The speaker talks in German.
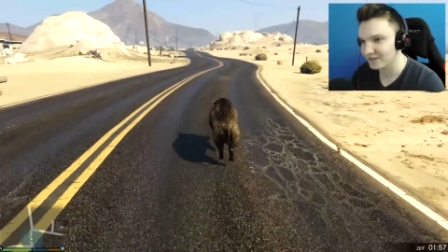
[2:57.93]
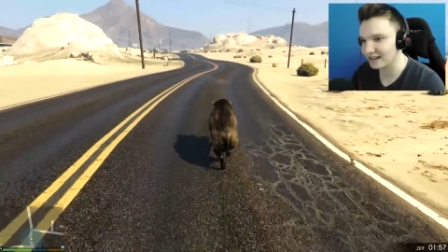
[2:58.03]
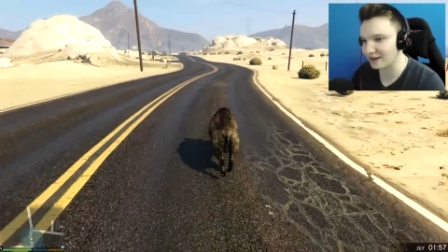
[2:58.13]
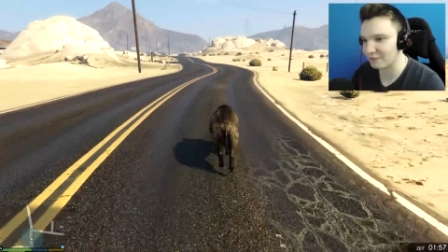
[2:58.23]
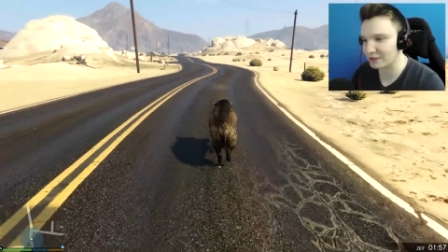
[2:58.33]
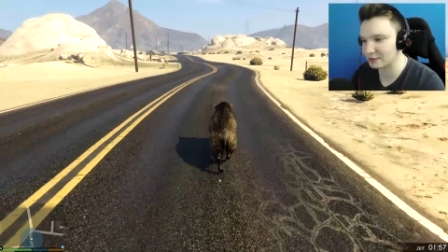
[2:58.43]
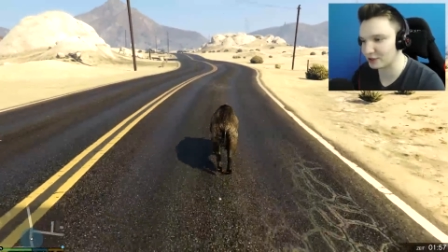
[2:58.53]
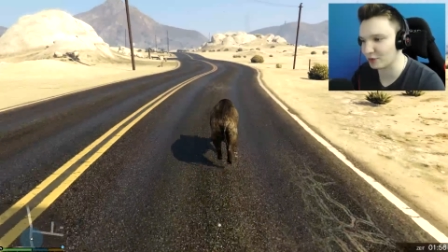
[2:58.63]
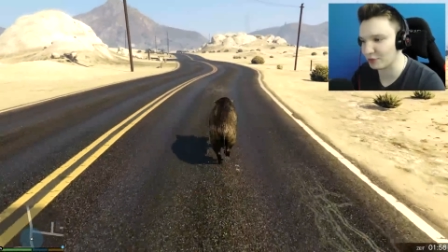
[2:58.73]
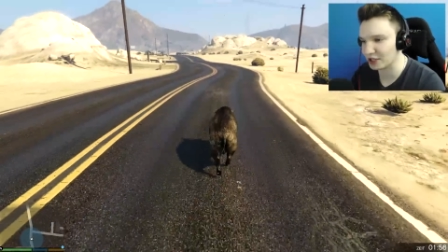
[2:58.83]
ich verpiss mich,
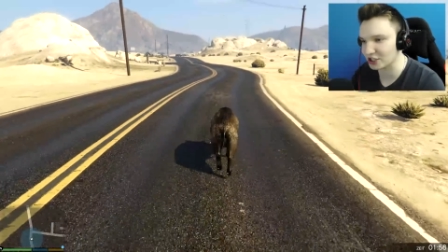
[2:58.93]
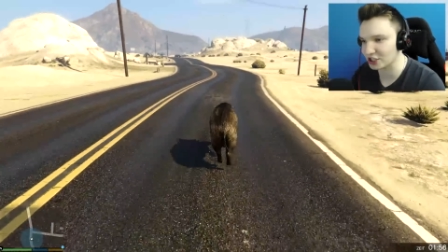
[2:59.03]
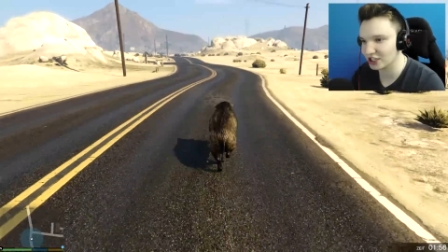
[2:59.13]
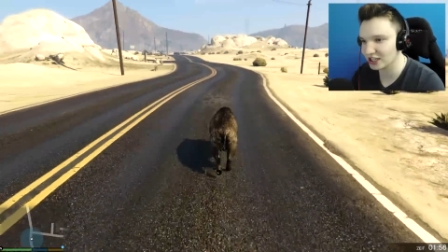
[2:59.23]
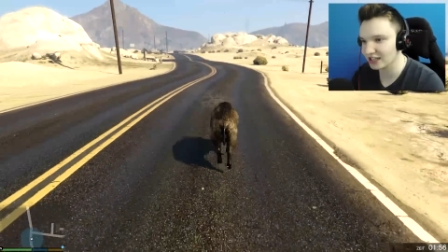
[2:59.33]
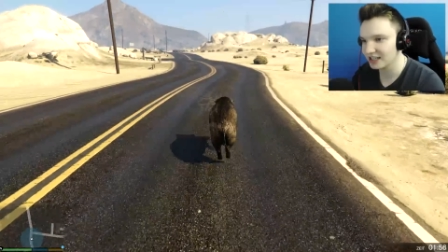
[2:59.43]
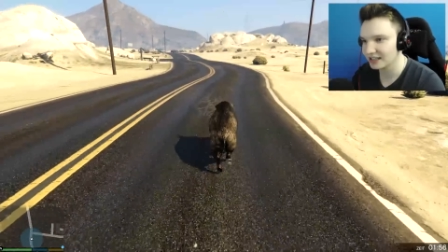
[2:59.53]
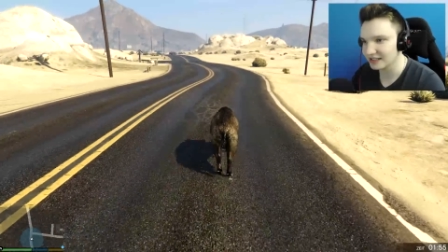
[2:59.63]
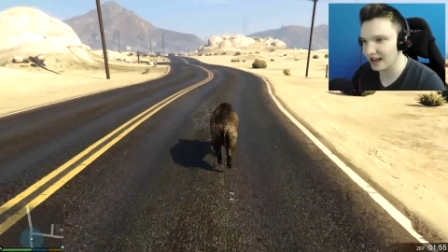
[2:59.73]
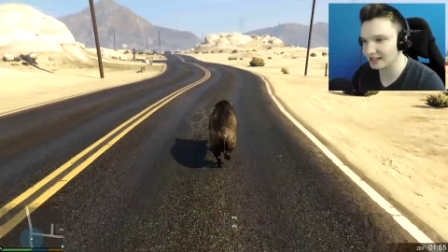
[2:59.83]
du Bitch.
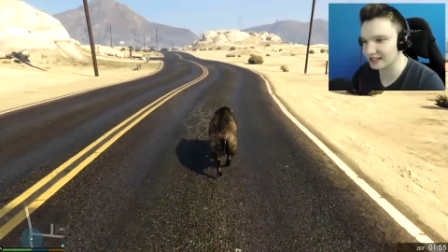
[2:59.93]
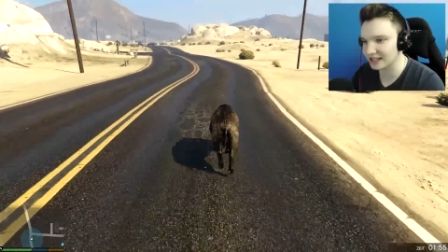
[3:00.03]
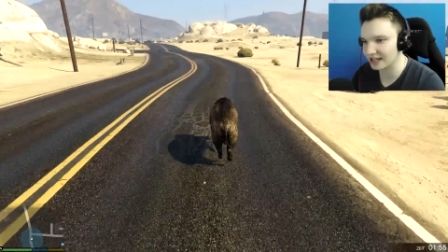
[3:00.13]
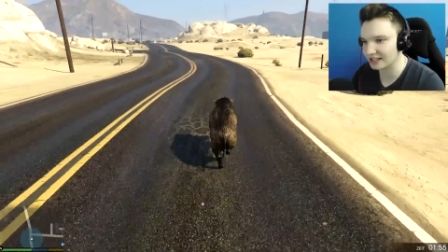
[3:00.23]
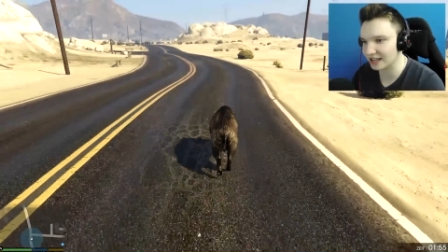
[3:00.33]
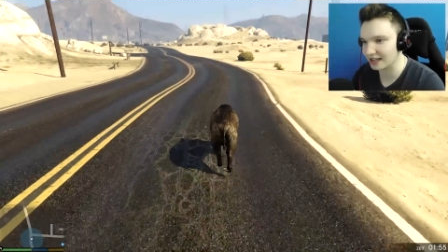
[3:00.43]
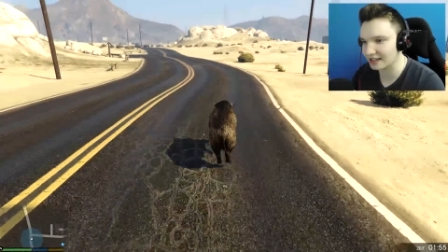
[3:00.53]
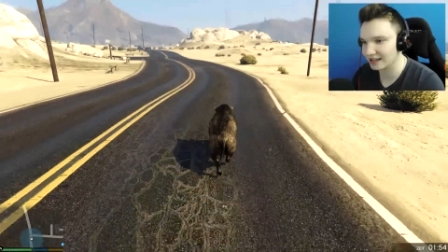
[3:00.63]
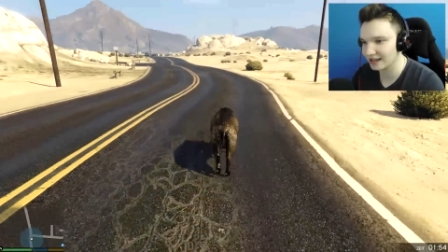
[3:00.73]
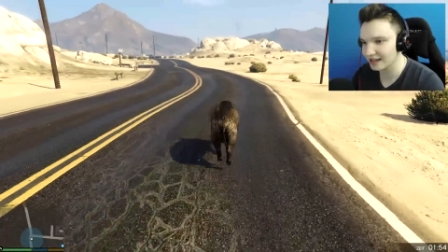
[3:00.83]
Das ist
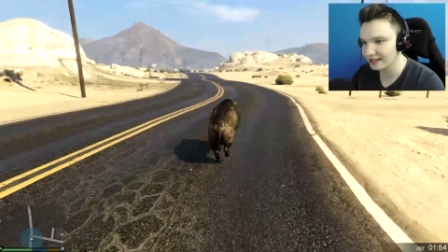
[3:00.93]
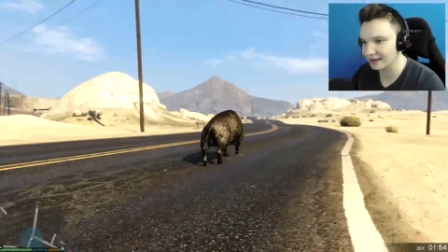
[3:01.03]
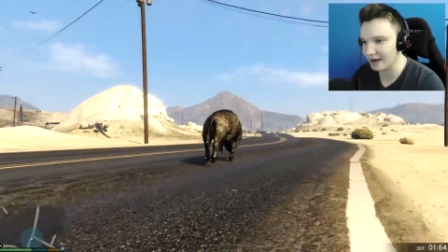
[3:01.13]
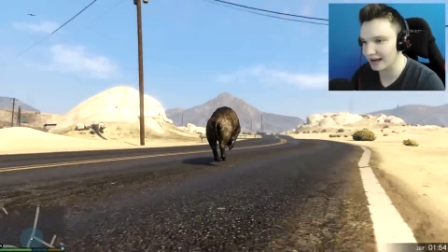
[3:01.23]
richtig. Ich gehe meinen